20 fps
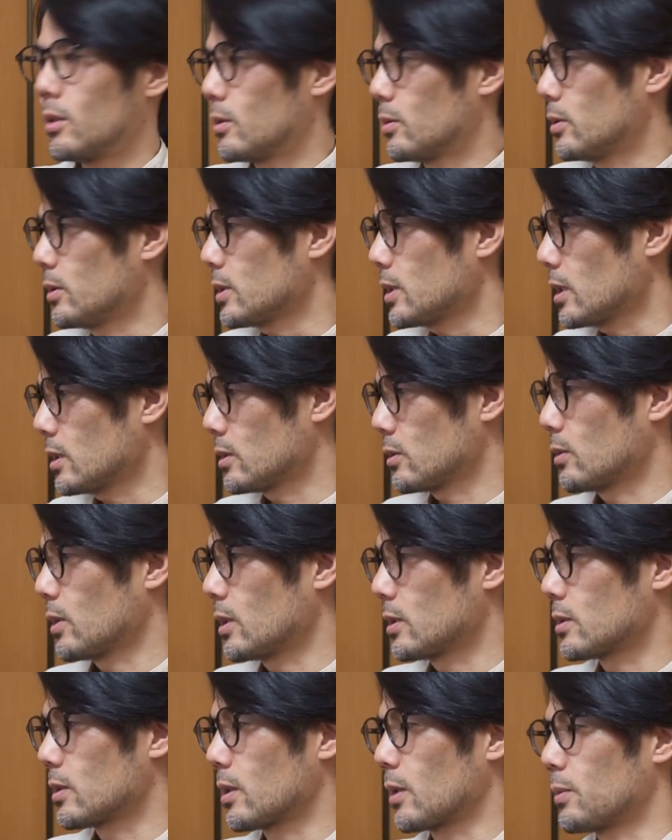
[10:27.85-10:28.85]
フルサイズの
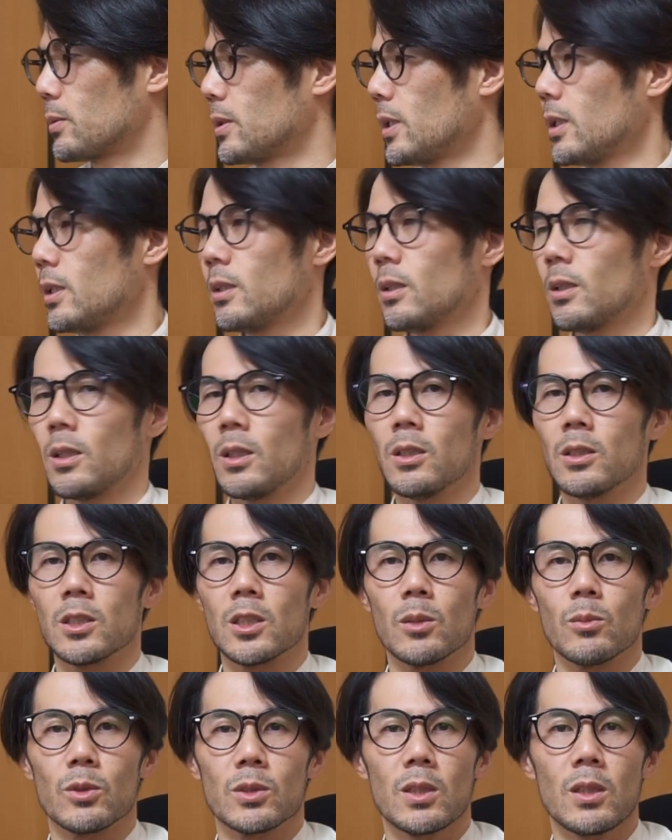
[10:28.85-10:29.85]
レンズって不出来なレンズ
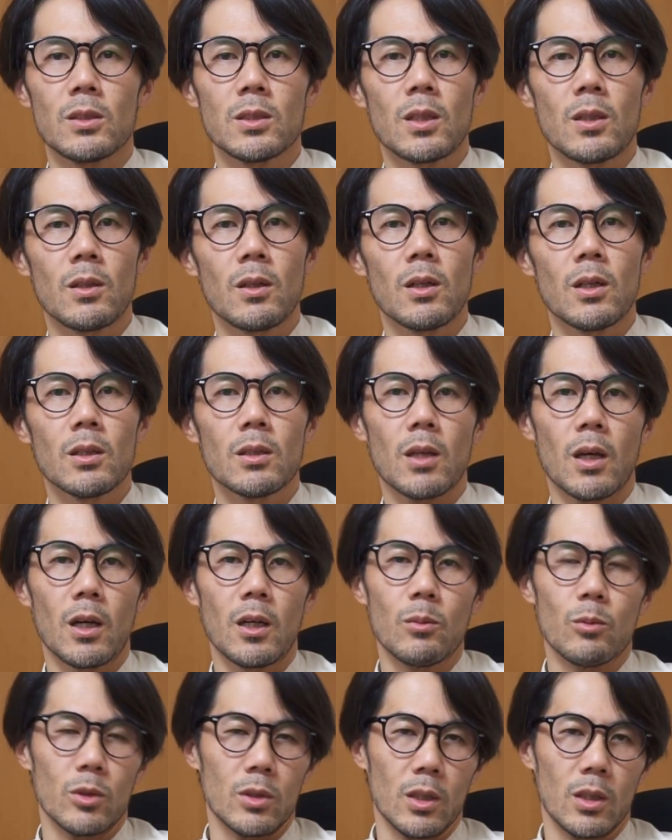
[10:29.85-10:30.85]
でもセンサー側がでか
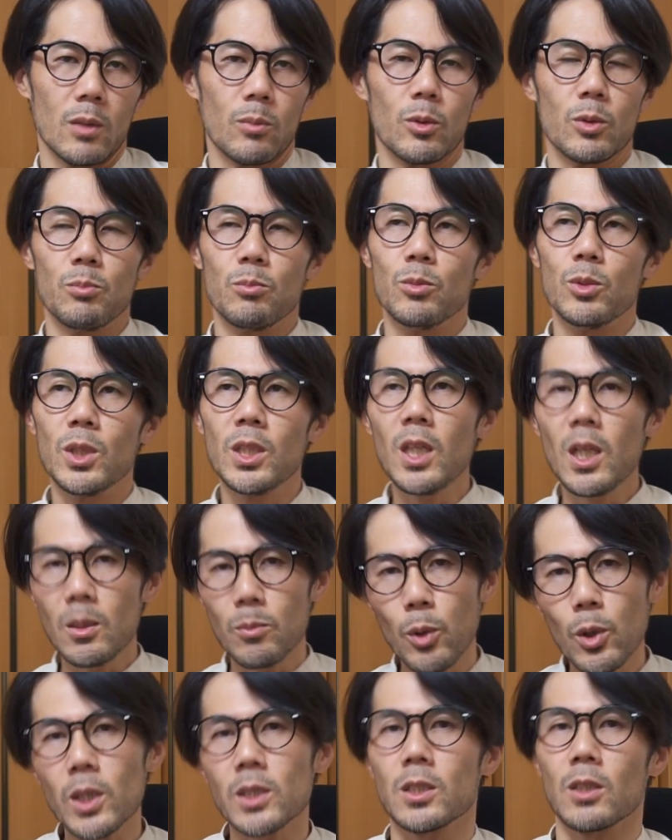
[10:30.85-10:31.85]
いもんだから、もう無理やり
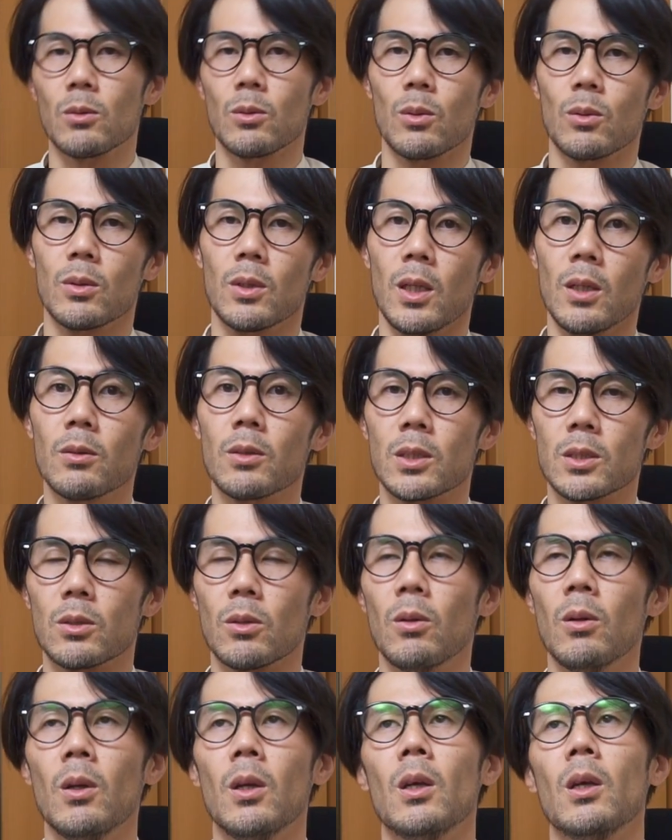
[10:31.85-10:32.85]
ボケちゃうところあるで
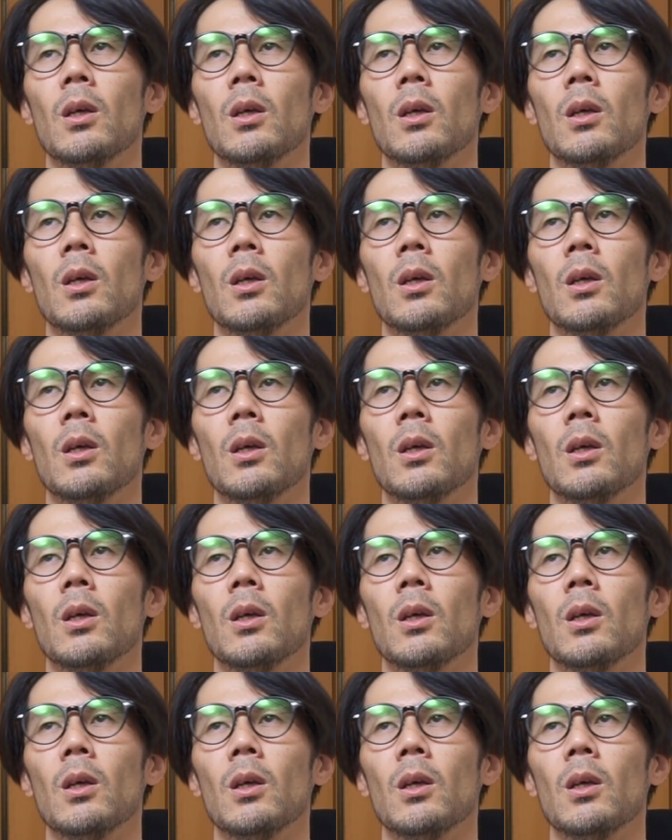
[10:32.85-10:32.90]
しょ。